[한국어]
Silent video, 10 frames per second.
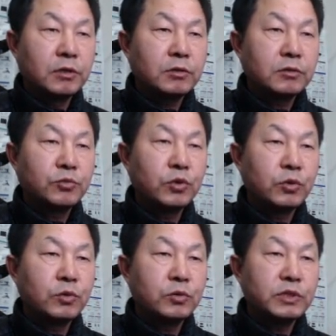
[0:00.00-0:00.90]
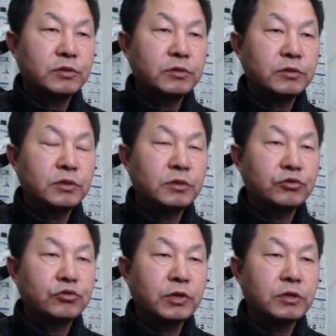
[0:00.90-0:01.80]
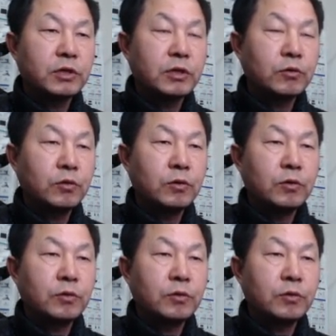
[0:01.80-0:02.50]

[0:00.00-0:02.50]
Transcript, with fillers: 그 무료로 책을 이제 출간을 하고